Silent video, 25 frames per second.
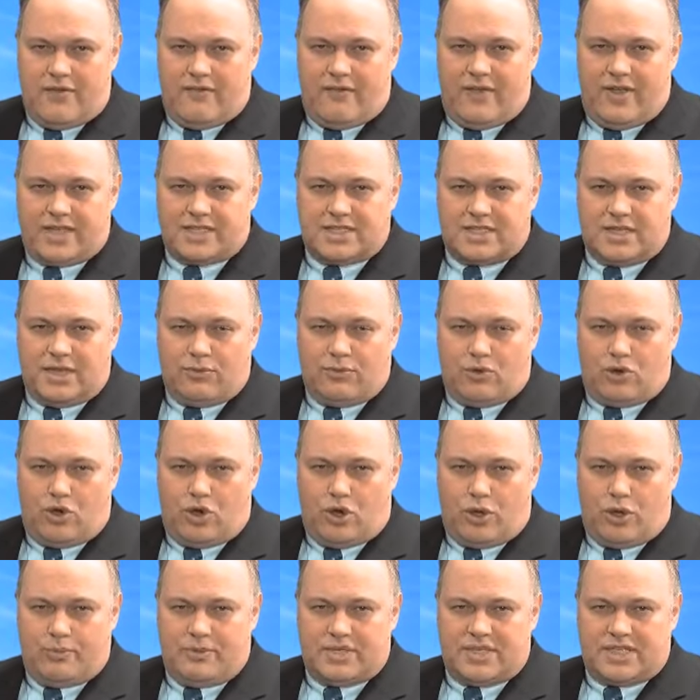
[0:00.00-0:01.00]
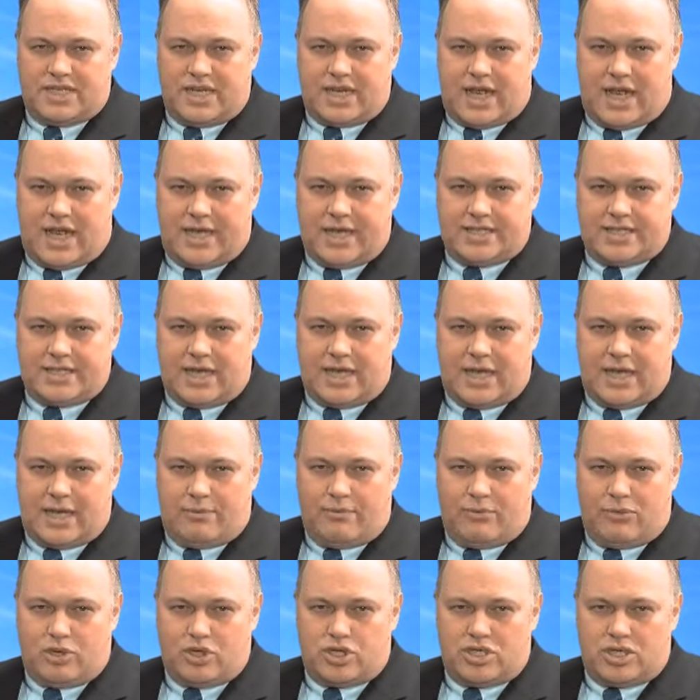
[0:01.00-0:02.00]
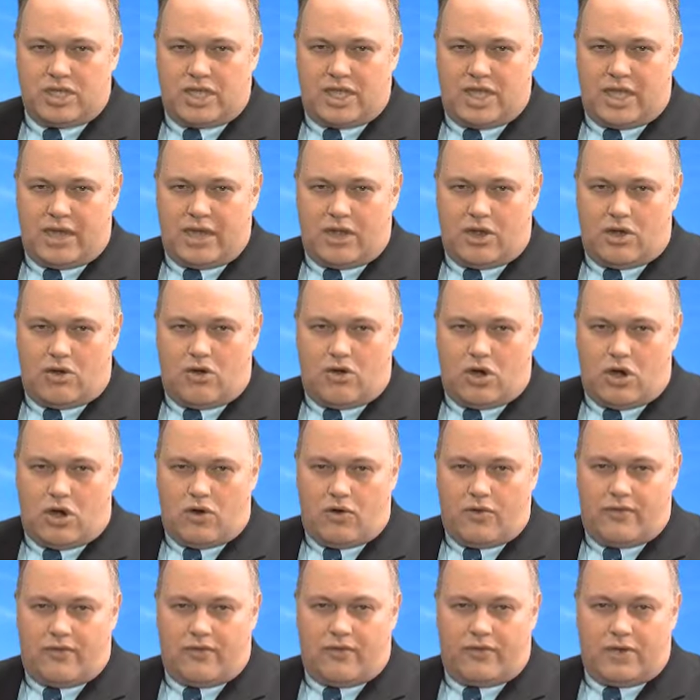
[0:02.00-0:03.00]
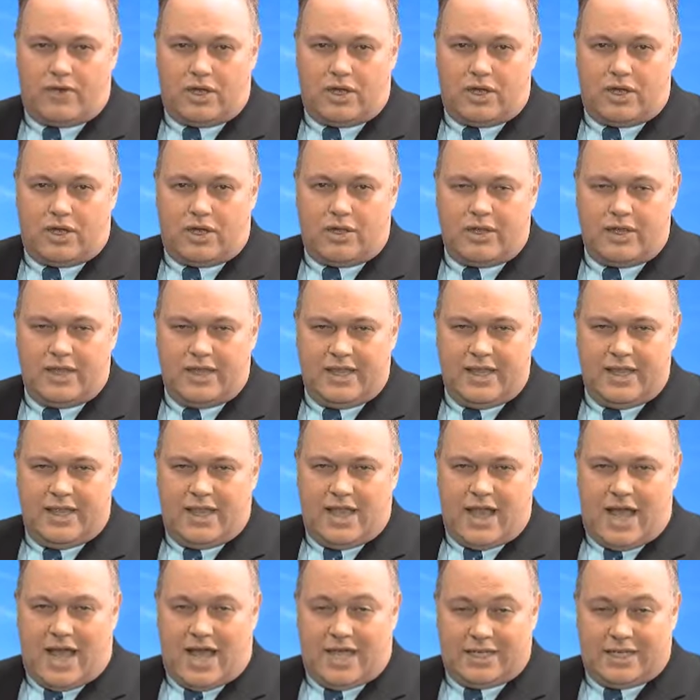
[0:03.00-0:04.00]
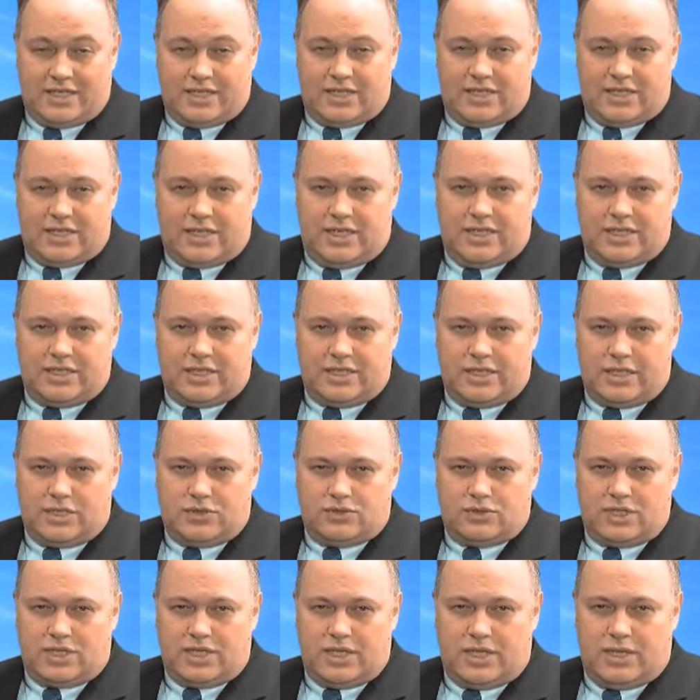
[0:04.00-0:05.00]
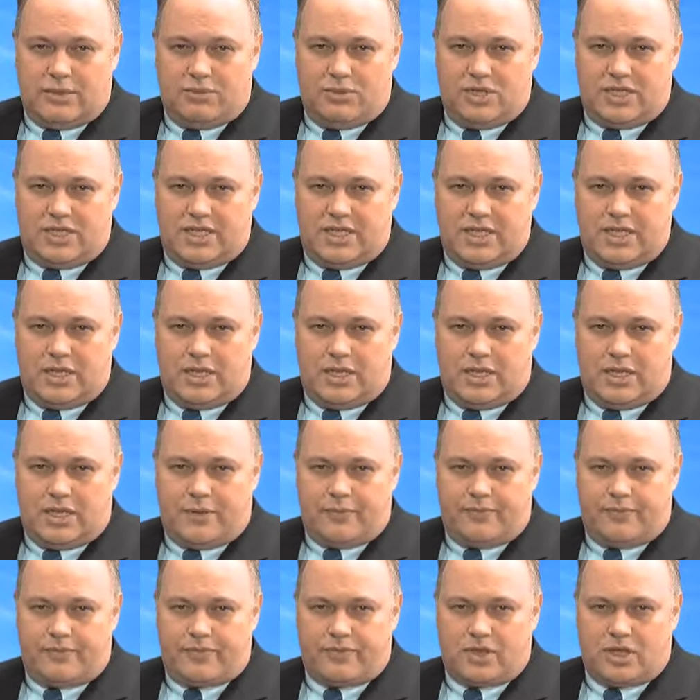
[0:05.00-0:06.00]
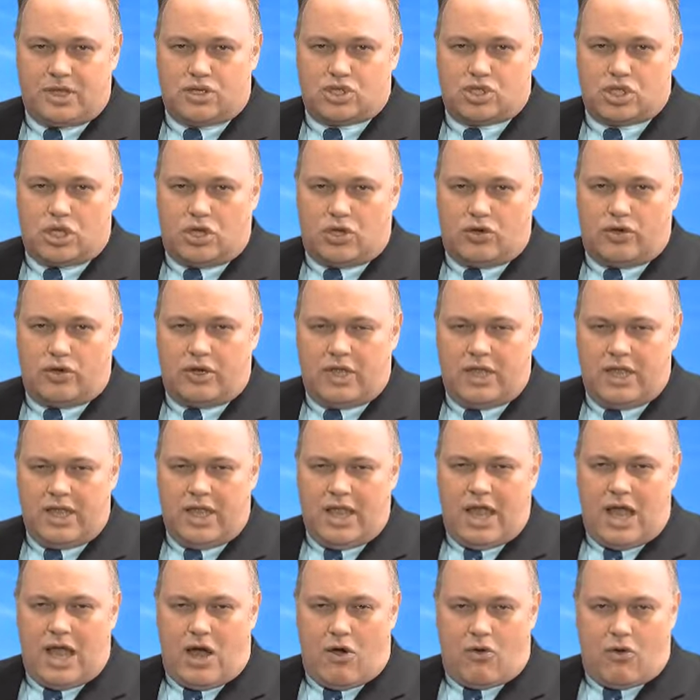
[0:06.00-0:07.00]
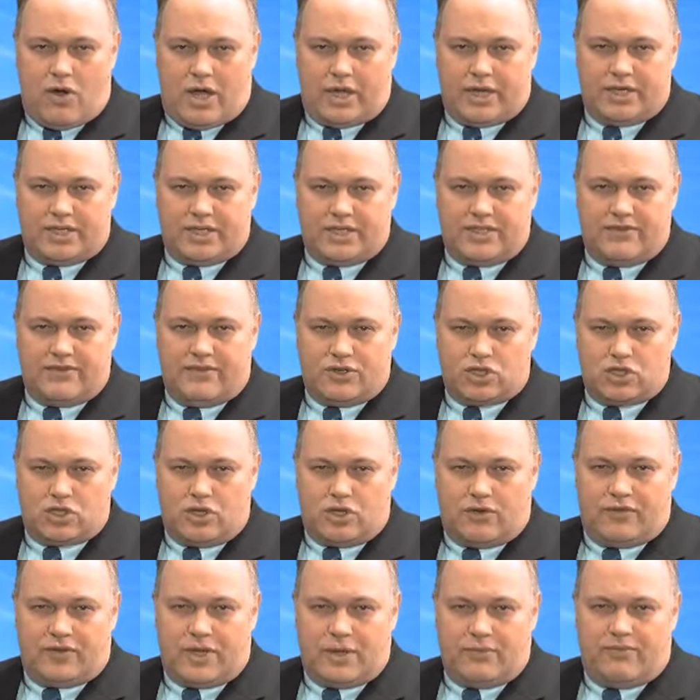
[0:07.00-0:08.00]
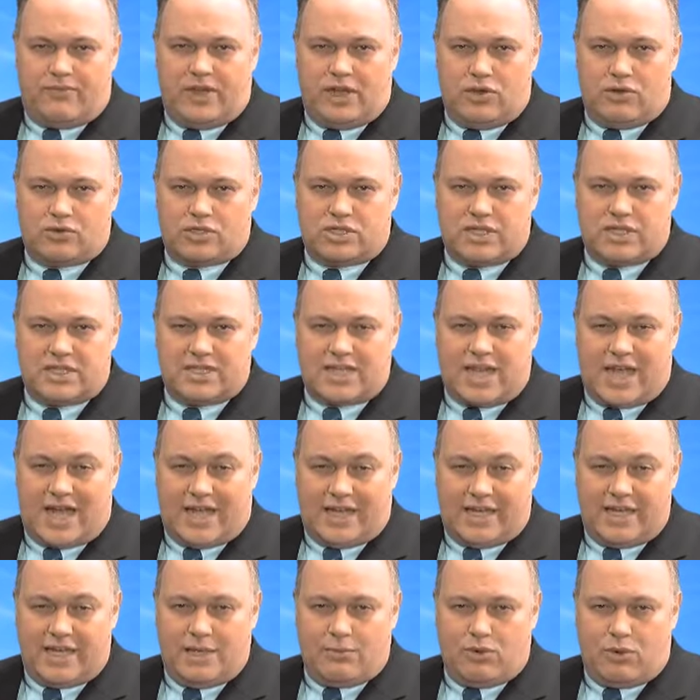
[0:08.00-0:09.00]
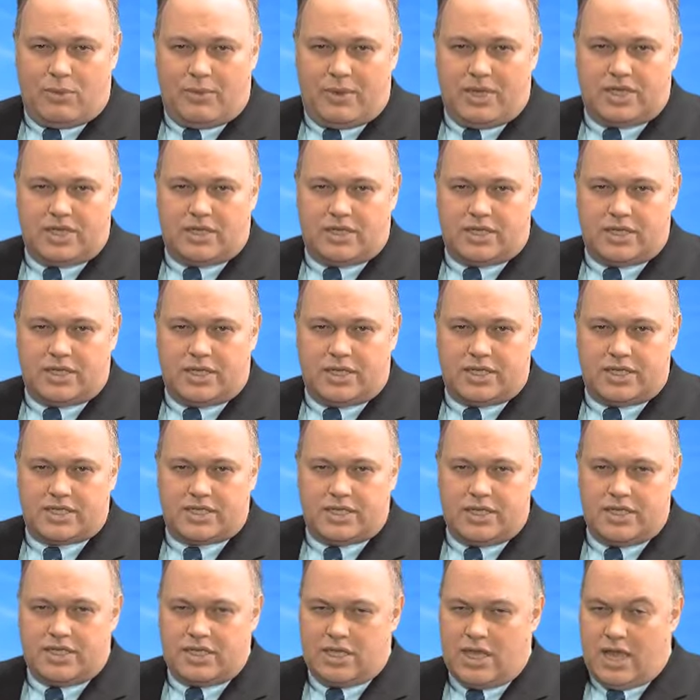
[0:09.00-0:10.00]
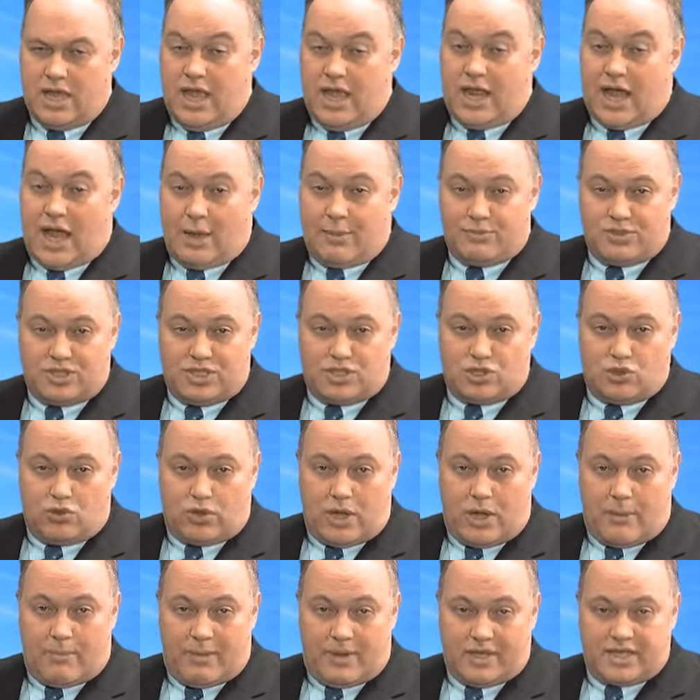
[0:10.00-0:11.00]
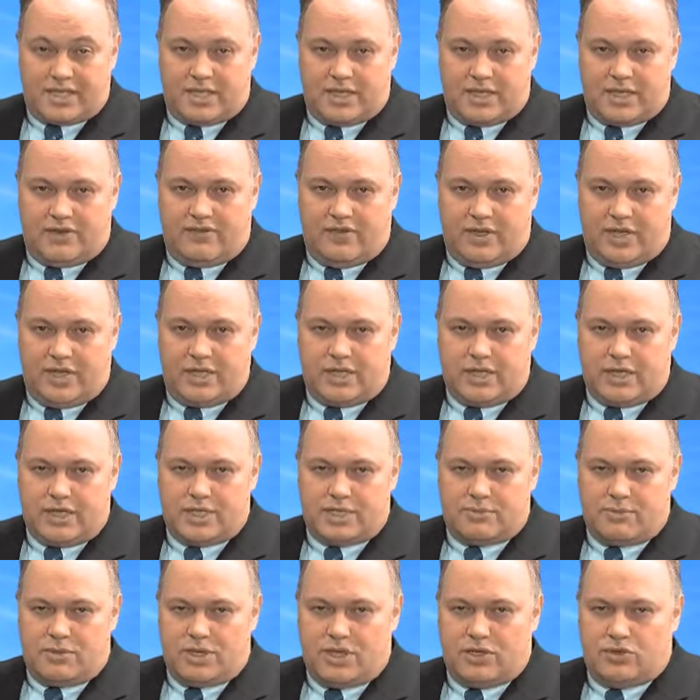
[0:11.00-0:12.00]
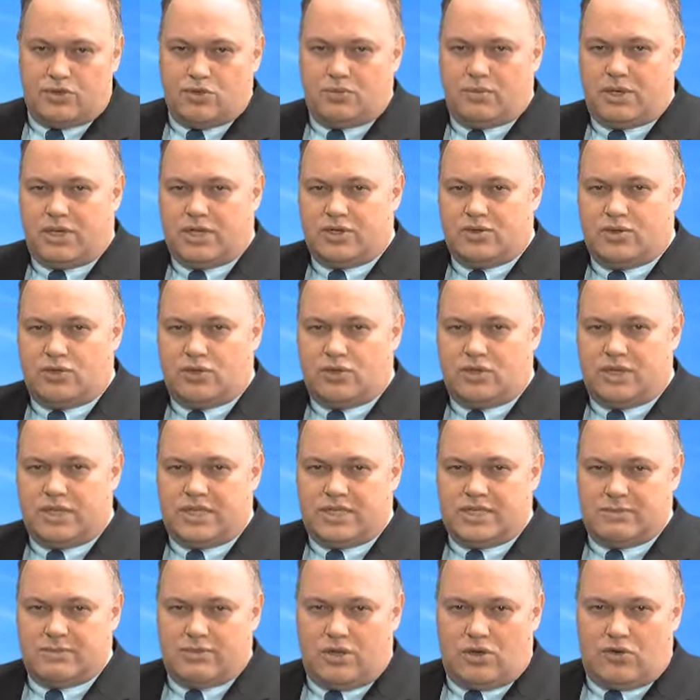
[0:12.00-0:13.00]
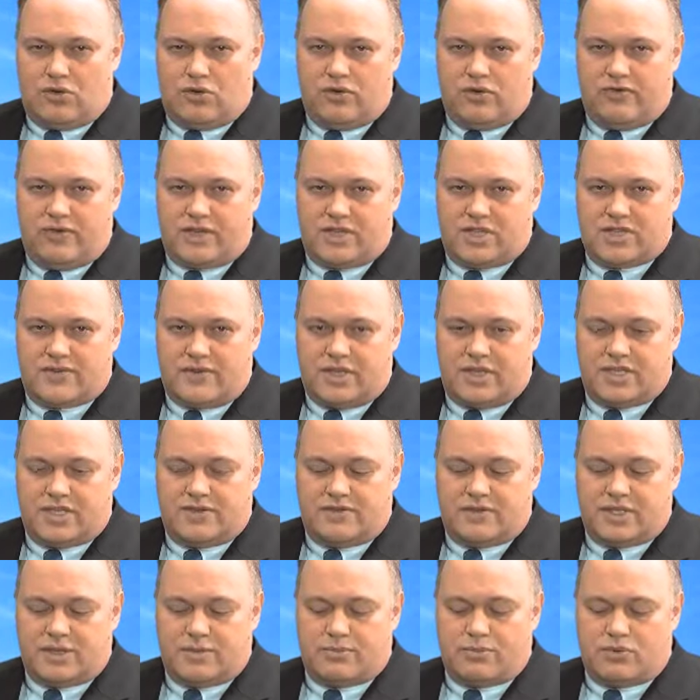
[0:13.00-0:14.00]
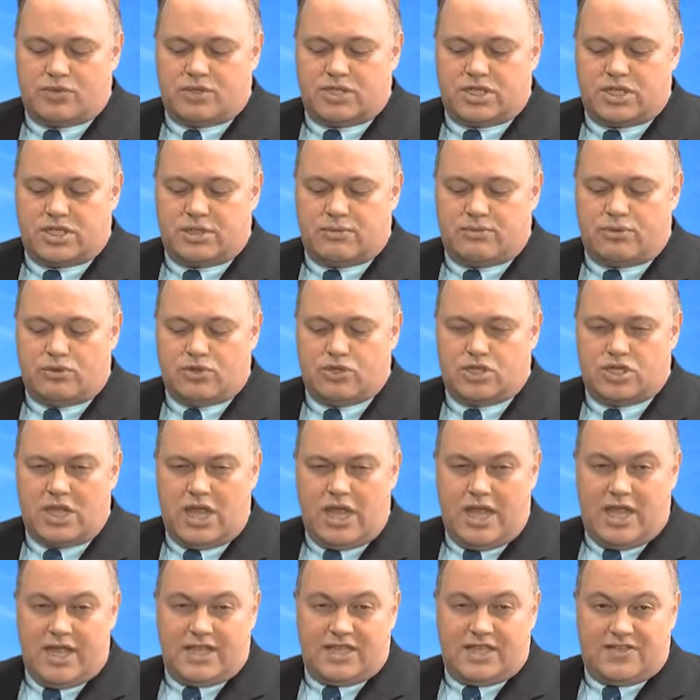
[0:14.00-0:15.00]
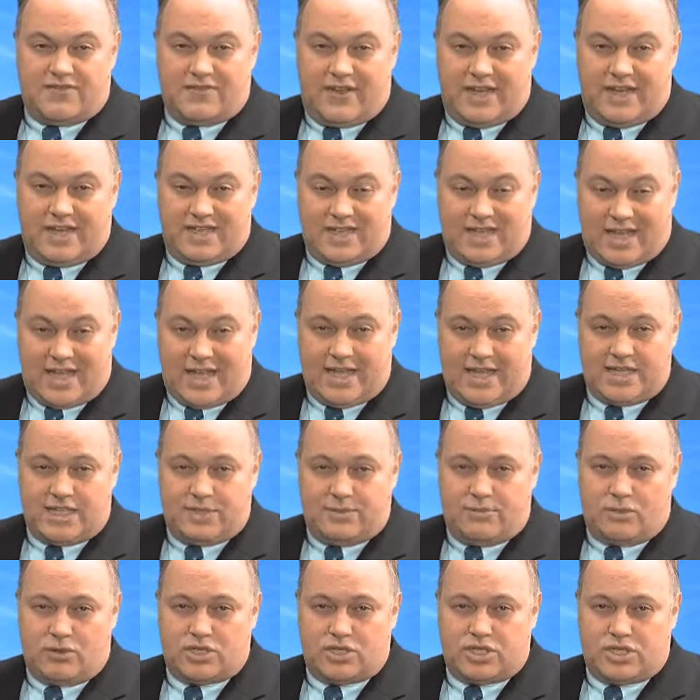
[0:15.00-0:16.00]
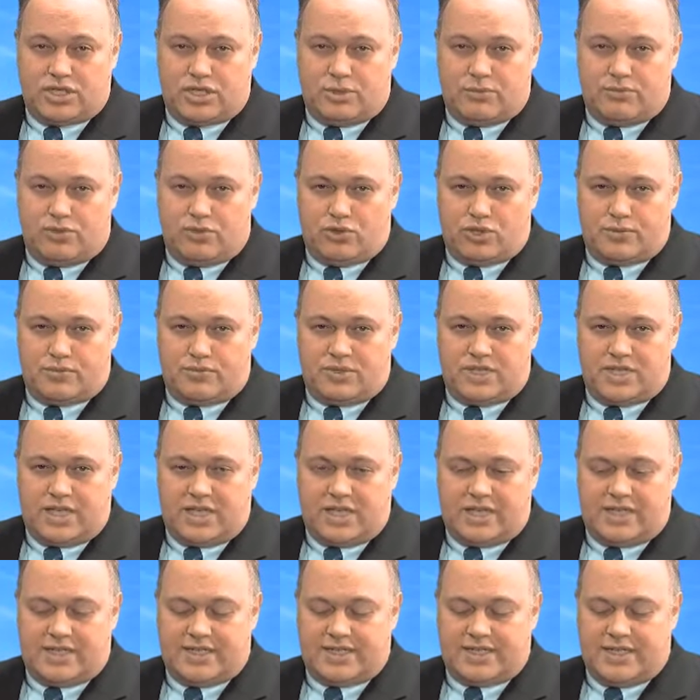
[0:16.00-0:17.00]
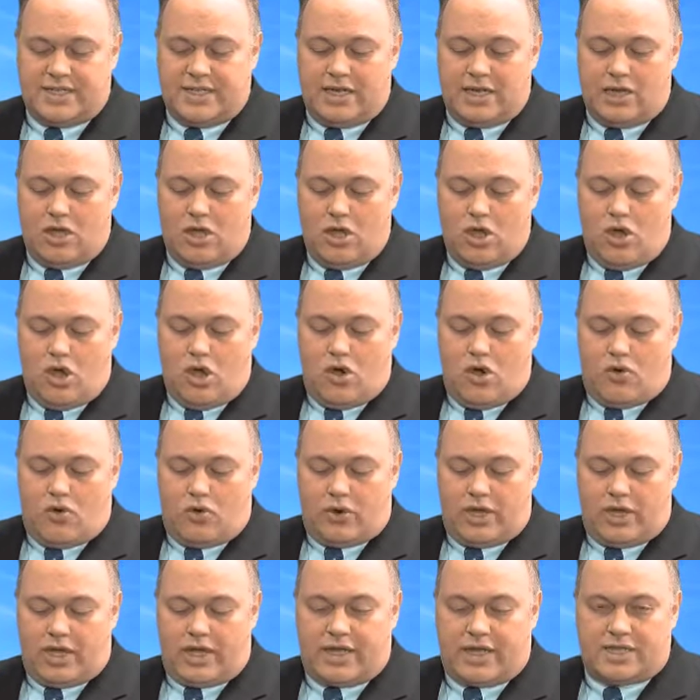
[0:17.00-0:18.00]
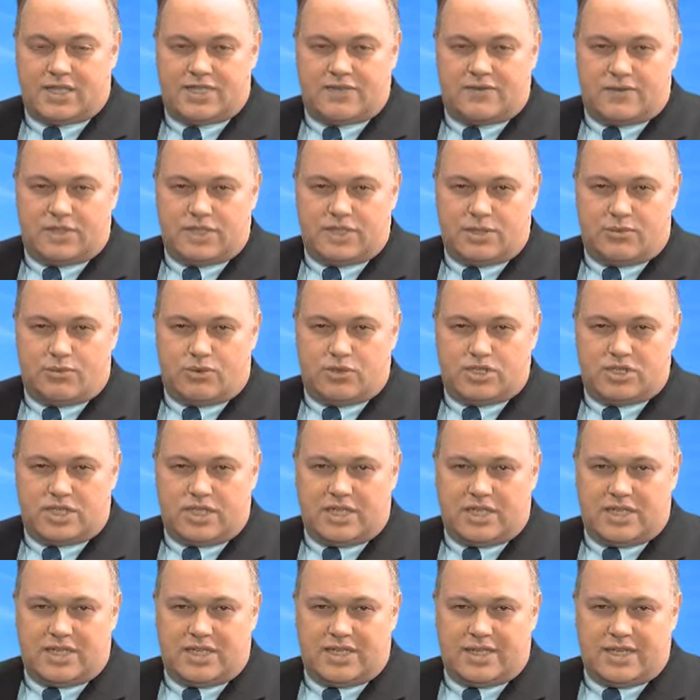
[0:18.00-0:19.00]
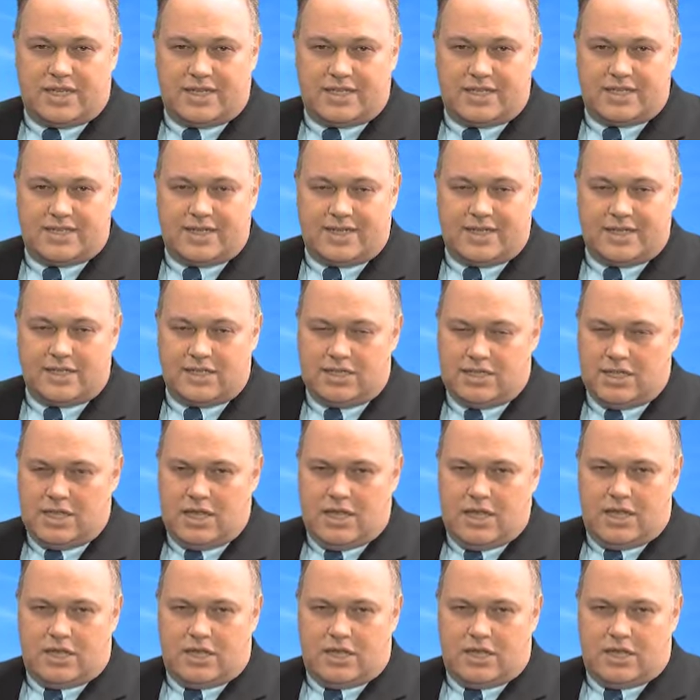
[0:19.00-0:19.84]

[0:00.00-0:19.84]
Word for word: Wer es noch ein bisschen heißer haben möchte, kann auch auf äh, andere Internetunternehmen in China schauen. Auch andere, die wir schon auf der Empfehlungsliste hatten, im Moment allerdings nicht, haben sich sogar besser entwickelt als Baidu. Baidu in diesem Jahr ungefähr 22 Prozent im Plus, 32 Prozent im Plus bisher die Sina oder 28 Prozent die Tencent.